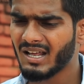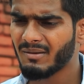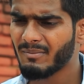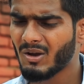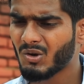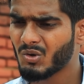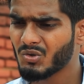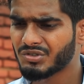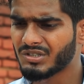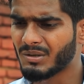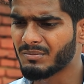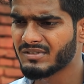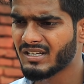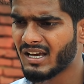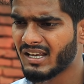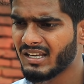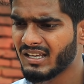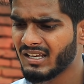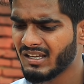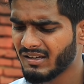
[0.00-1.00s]
यार मैं कुछ
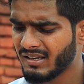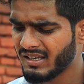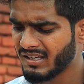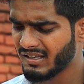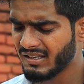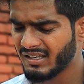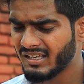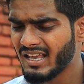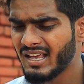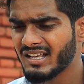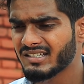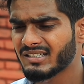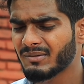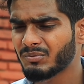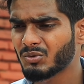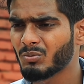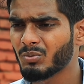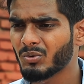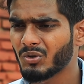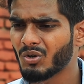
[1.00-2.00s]
समझा नहीं ये
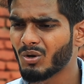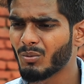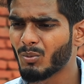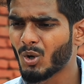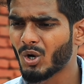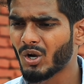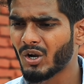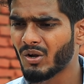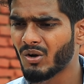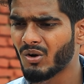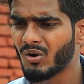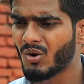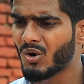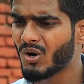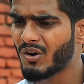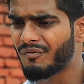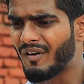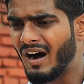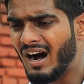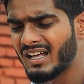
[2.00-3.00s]
सब तुम क्यों बोल रहे हो
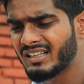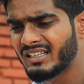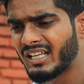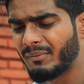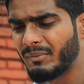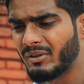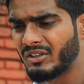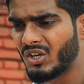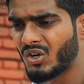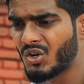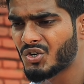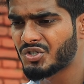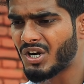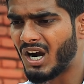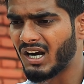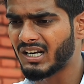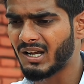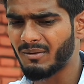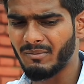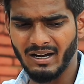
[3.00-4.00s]
और वहाँ धर्मेंद्र को
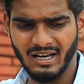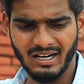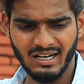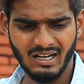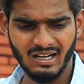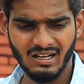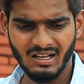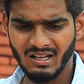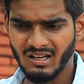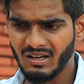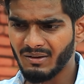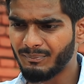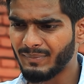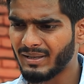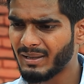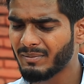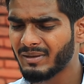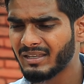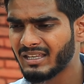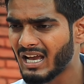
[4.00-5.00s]
चाटा मारा
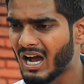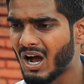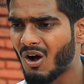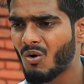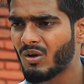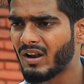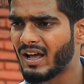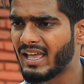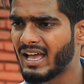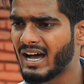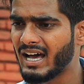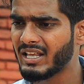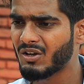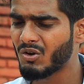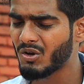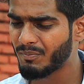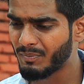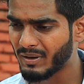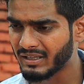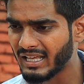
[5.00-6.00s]
मतलब क्या हो रहा है यार ये
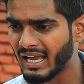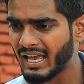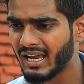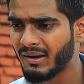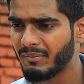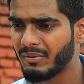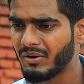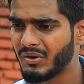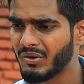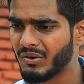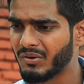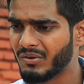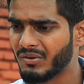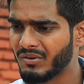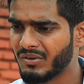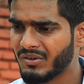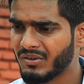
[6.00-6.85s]
कोई बताएगा मेरे को